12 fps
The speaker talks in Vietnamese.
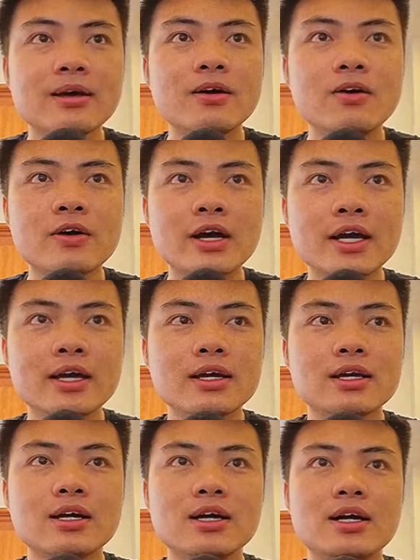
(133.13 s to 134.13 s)
ok
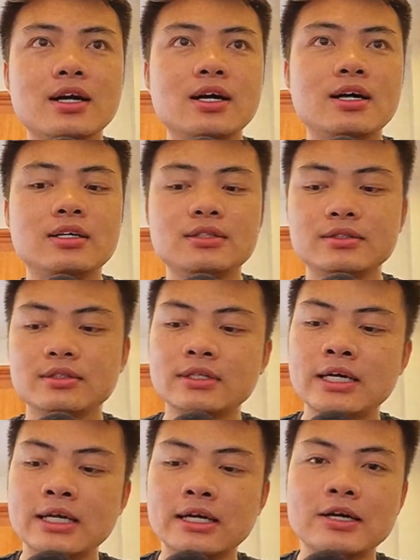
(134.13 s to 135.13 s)
à,
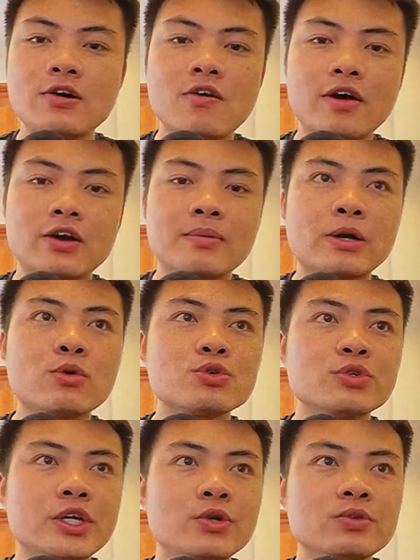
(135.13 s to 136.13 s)
đây là câu hỏi của bạn Quốc
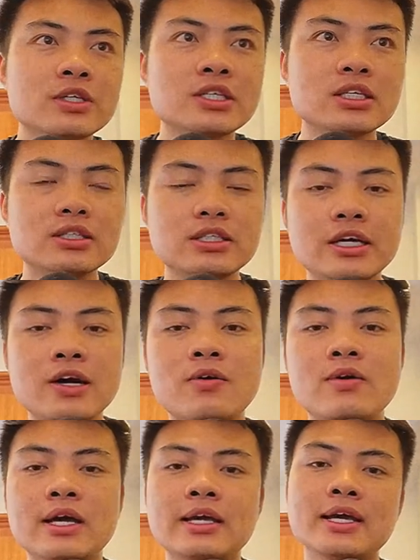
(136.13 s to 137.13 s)
Duy cũng rất
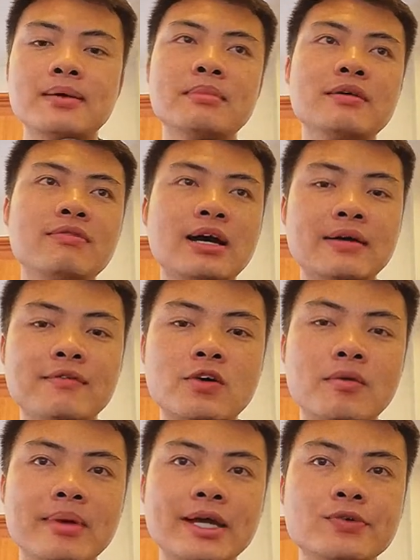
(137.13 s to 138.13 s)
nhiều anh em mắc phải và
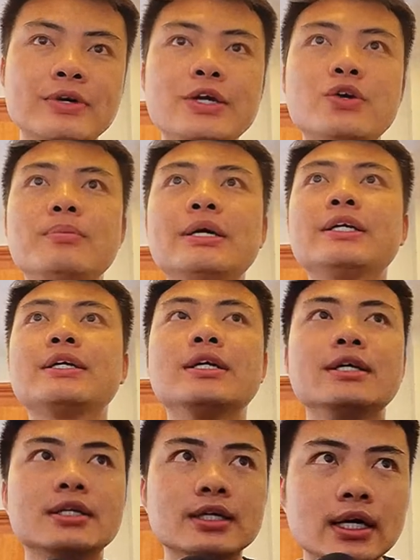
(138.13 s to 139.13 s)
comment trong kênh của mình
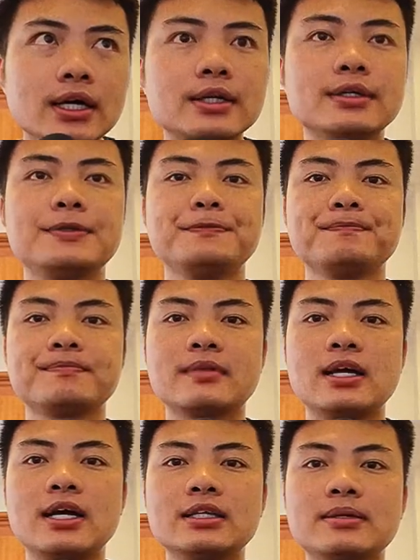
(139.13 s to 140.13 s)
được ạ
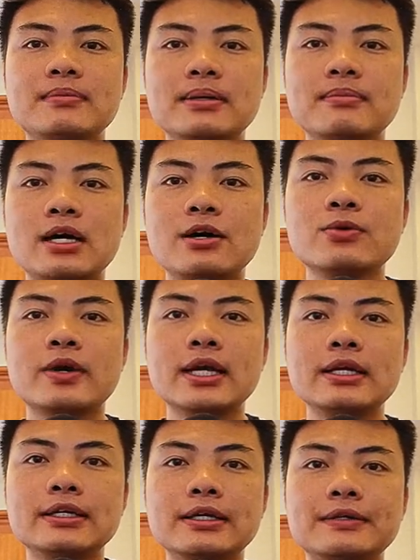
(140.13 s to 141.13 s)
đấy thì mình mở OCAD lên